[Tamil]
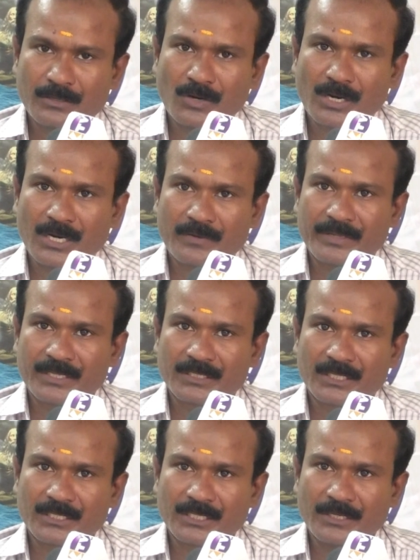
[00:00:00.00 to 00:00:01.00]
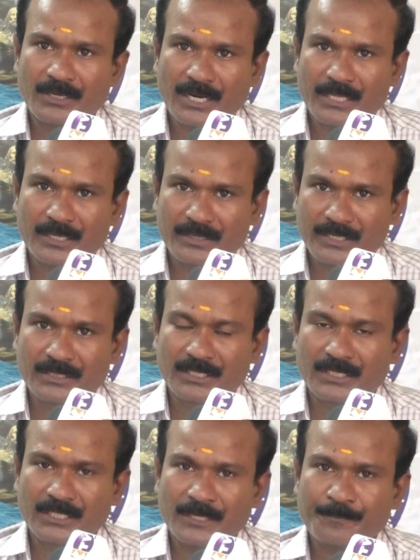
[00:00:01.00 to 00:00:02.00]
யோகா கல்வி இருந்திருக்கு கலை
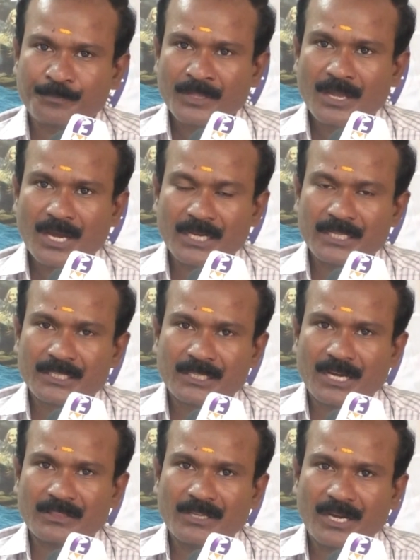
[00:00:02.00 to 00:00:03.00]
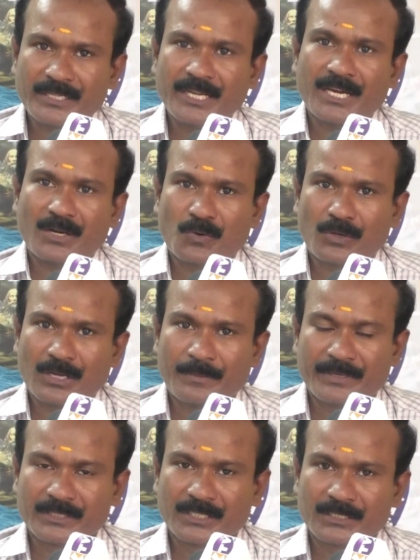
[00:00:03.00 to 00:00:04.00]
இருந்திருக்கு ஆனால் இதுக்கு அந்த அங்கீகாரம்
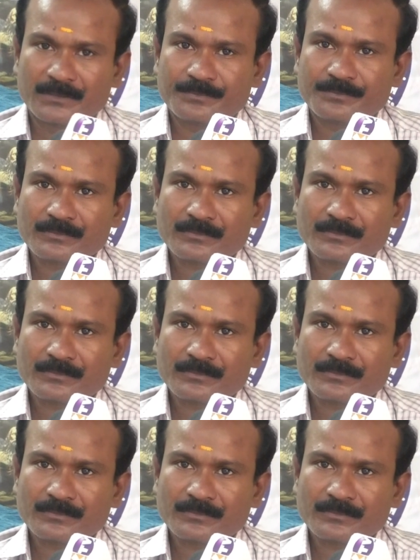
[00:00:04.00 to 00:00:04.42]
கொடுக்காமல் இருந்திருக்கு